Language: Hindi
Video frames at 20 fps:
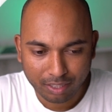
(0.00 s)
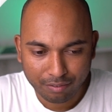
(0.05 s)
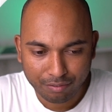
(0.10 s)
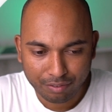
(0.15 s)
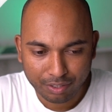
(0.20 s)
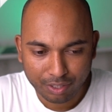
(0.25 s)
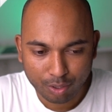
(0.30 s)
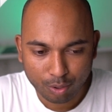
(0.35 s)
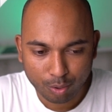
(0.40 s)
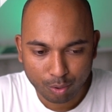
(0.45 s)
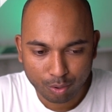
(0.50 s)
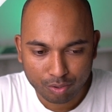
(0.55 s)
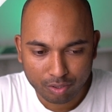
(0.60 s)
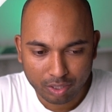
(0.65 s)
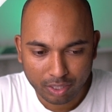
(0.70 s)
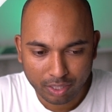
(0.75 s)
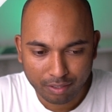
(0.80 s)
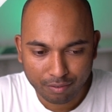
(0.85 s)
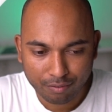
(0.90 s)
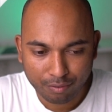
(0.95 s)
था विंडोज़
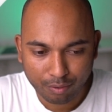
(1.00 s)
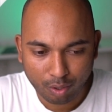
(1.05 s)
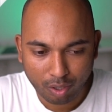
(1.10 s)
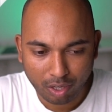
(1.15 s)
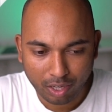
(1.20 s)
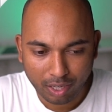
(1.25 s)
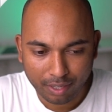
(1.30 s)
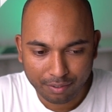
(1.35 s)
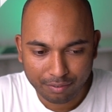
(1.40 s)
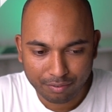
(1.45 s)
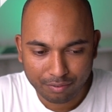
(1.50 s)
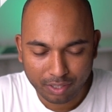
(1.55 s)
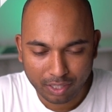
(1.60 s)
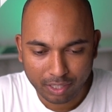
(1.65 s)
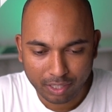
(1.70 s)
टेन फॉर लाइफ